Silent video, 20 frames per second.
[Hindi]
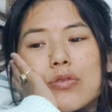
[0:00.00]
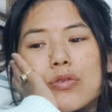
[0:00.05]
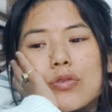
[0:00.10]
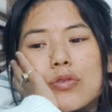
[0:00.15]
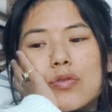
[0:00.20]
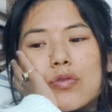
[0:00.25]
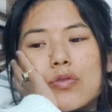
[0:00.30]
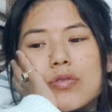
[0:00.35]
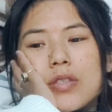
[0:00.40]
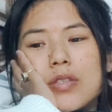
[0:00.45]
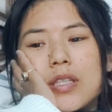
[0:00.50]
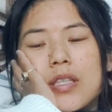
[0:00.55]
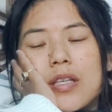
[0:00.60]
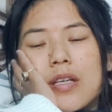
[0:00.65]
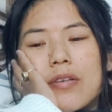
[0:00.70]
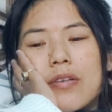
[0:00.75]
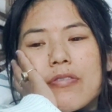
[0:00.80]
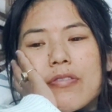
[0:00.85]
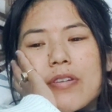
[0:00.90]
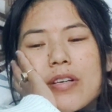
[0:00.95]
उसको
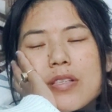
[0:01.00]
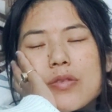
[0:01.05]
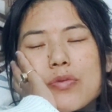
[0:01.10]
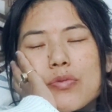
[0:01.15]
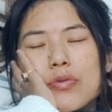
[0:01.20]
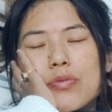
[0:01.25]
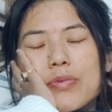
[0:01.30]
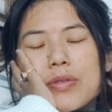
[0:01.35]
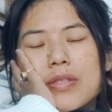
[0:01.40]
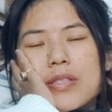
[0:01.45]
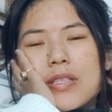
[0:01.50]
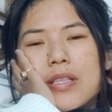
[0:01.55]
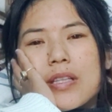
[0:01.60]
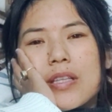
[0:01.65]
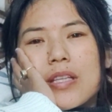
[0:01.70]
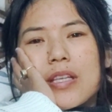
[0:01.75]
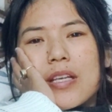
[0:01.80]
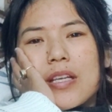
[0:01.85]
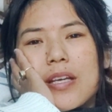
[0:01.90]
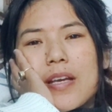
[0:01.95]
ज़्यादा फास्ट फूड
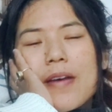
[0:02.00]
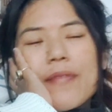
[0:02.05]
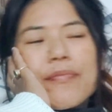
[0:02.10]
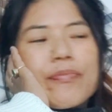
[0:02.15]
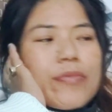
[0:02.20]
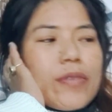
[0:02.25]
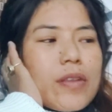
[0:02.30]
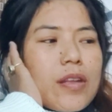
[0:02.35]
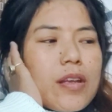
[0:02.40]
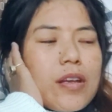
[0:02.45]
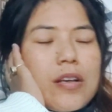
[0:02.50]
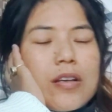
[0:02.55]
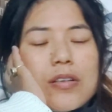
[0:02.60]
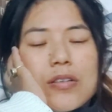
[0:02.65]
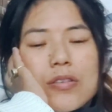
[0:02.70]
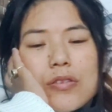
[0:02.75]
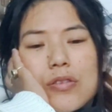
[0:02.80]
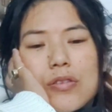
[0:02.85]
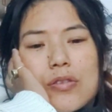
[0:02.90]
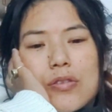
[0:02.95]
पसंद नहीं है
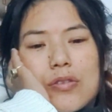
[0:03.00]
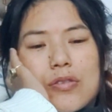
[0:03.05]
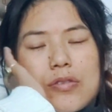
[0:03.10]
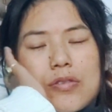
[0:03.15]
तो